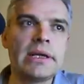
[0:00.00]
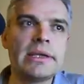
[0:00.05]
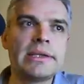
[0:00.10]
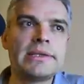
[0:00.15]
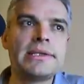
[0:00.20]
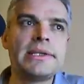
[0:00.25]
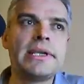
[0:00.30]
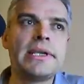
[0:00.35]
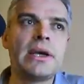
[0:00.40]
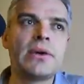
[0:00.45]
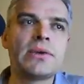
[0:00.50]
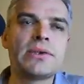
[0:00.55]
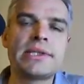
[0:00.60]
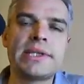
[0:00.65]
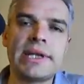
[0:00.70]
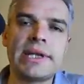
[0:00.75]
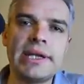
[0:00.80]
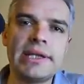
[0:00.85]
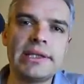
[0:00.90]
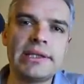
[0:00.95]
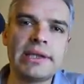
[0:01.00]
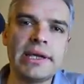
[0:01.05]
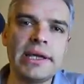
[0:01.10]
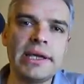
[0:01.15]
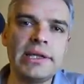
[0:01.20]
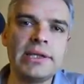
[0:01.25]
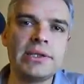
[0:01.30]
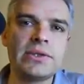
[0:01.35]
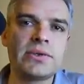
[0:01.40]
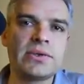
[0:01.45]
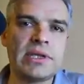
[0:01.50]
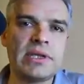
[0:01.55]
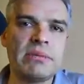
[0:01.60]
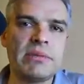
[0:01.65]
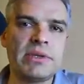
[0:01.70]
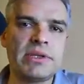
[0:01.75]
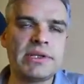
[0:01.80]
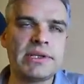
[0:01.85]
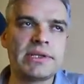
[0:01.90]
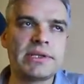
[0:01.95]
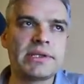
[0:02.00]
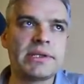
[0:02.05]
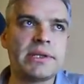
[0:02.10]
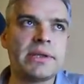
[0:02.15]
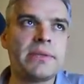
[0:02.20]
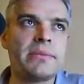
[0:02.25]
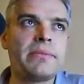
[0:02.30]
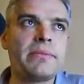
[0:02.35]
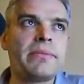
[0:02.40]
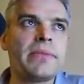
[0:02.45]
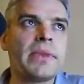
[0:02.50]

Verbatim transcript: sich aus drei Teilen zusammensetzte.